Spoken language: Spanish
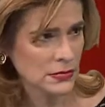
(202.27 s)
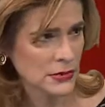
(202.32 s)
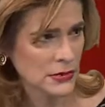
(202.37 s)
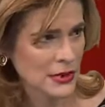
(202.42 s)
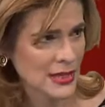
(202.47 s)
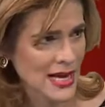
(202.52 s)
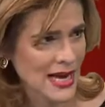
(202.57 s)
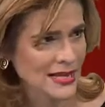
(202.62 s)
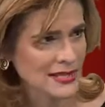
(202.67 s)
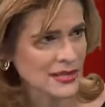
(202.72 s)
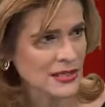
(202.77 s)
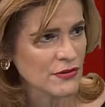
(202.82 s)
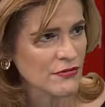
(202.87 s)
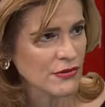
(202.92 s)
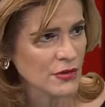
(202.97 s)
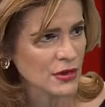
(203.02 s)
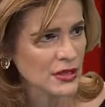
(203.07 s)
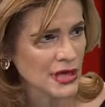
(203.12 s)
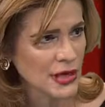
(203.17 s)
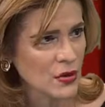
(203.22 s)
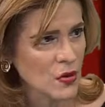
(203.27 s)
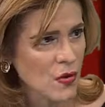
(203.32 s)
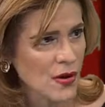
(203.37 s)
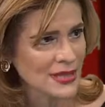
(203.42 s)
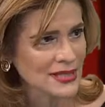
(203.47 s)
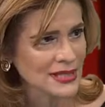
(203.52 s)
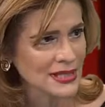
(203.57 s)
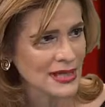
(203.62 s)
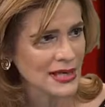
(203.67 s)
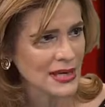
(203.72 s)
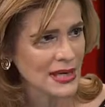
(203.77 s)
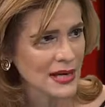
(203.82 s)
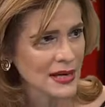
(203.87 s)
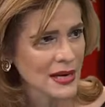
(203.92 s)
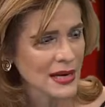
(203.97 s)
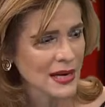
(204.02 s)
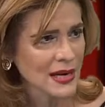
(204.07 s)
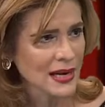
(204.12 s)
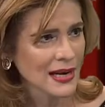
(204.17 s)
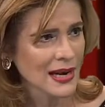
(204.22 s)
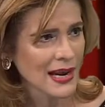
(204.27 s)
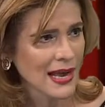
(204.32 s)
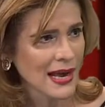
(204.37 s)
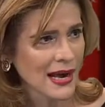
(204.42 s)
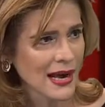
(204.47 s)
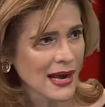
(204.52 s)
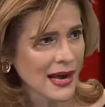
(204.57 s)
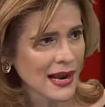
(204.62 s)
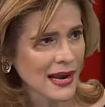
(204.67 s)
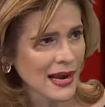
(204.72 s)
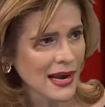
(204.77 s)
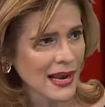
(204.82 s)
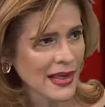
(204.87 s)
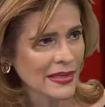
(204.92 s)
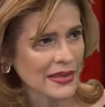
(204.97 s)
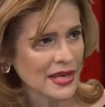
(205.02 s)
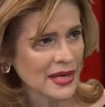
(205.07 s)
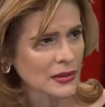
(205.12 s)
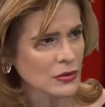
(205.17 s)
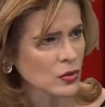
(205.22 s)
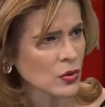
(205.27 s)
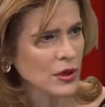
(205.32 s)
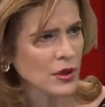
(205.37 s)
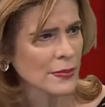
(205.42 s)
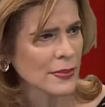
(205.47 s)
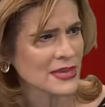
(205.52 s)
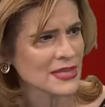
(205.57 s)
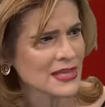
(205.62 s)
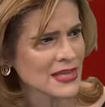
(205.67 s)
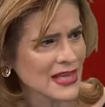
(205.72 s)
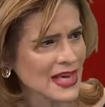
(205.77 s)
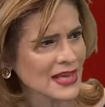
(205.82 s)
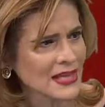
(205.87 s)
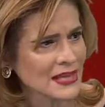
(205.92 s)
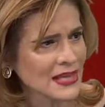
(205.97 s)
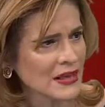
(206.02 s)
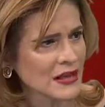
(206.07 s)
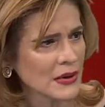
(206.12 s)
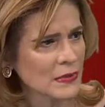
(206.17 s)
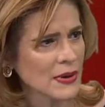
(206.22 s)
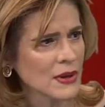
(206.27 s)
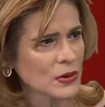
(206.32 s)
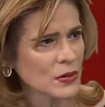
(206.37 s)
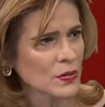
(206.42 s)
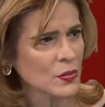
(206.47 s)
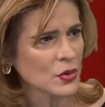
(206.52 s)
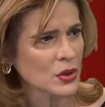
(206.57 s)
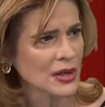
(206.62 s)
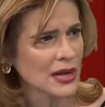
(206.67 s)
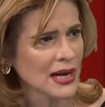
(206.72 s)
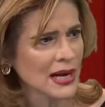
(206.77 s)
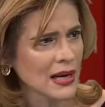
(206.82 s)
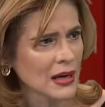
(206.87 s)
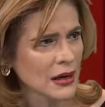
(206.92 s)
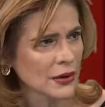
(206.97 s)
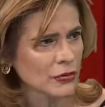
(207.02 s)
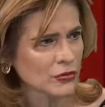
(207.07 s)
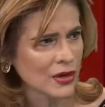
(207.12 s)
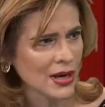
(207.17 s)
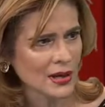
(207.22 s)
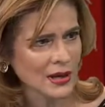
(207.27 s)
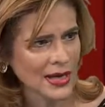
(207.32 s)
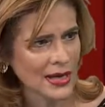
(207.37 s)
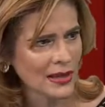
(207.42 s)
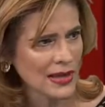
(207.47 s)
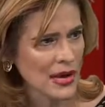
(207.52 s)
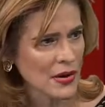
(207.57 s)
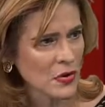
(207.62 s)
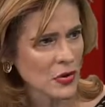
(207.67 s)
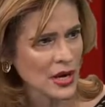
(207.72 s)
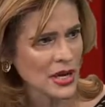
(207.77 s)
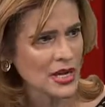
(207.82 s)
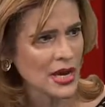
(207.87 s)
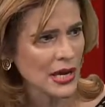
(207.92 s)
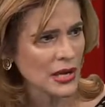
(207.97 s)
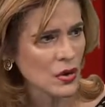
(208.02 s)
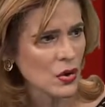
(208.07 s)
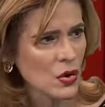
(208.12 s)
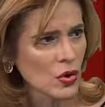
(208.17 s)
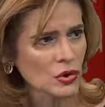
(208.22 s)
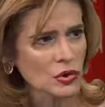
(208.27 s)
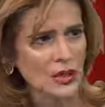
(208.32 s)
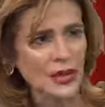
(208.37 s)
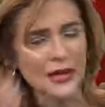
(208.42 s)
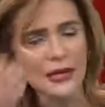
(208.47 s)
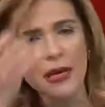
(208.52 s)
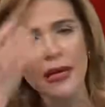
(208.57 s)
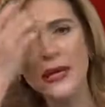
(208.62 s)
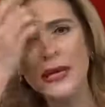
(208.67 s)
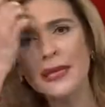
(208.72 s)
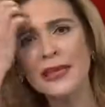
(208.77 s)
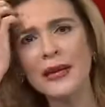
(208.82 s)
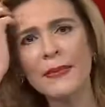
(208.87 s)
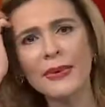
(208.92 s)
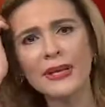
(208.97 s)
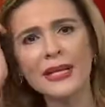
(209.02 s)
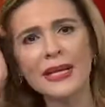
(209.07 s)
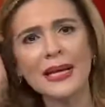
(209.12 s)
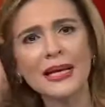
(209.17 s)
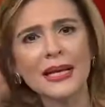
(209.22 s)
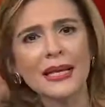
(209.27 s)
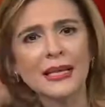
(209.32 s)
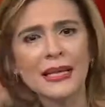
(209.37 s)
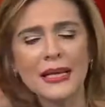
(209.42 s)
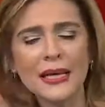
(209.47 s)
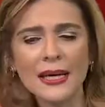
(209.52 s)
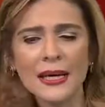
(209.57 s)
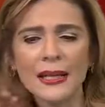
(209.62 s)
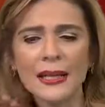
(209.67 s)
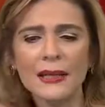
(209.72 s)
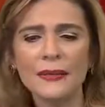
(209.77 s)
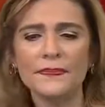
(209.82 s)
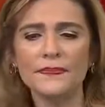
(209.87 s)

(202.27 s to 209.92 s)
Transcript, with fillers: casi llegó a ser la, la directora, presidenta del Banco Mundial, o sea, quedaron ella y otra. De manera que tiene